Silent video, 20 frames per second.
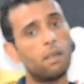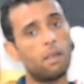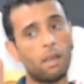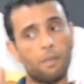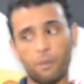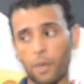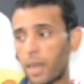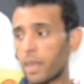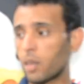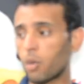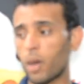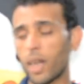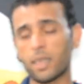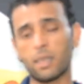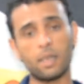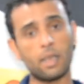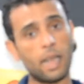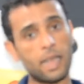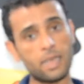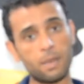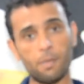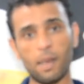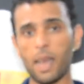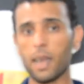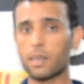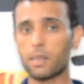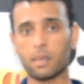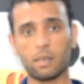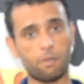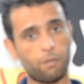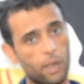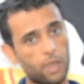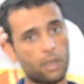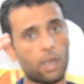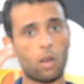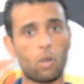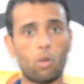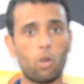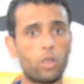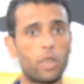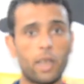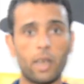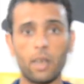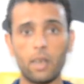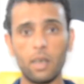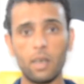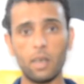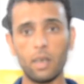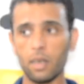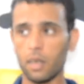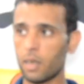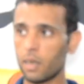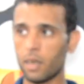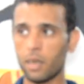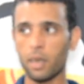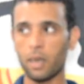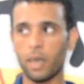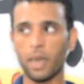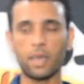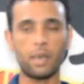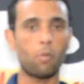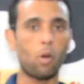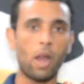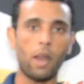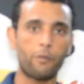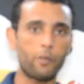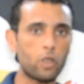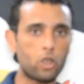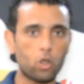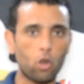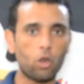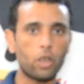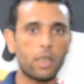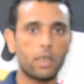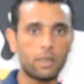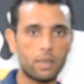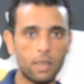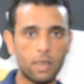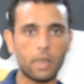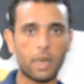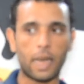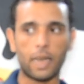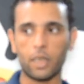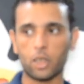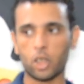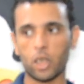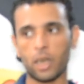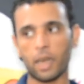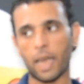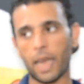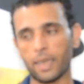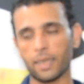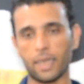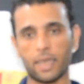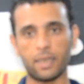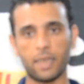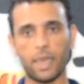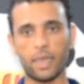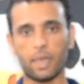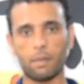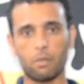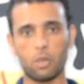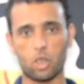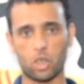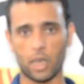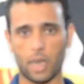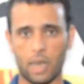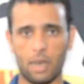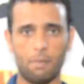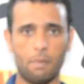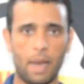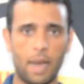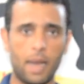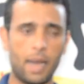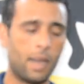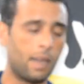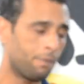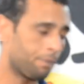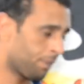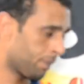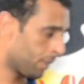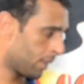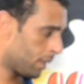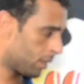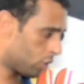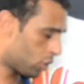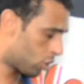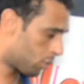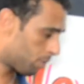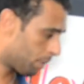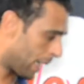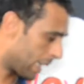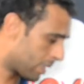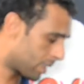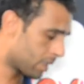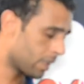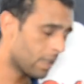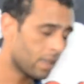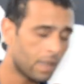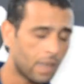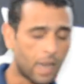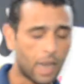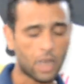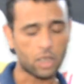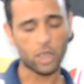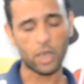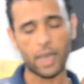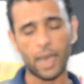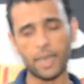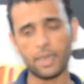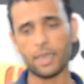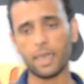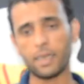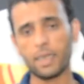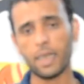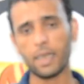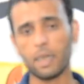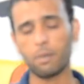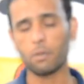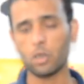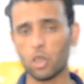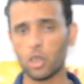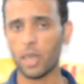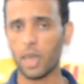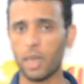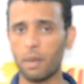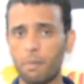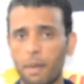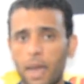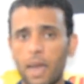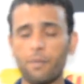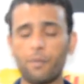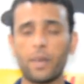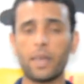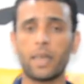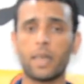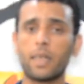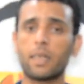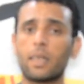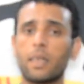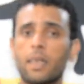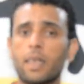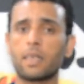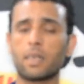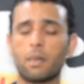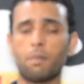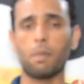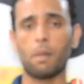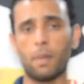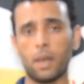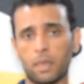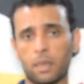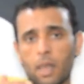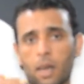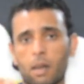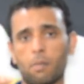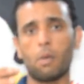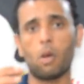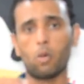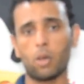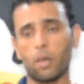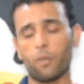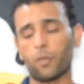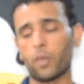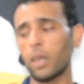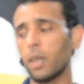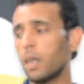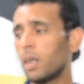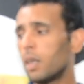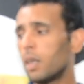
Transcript: في اي وقت لازمك اتفضل خدها اه، احنا موقفين شغل كتير علشان حاجتك دي معاه بس عشان حاجتك دي احنا بنشتغل معاه فيا ريت الناس تبقى مقدره الموقف ده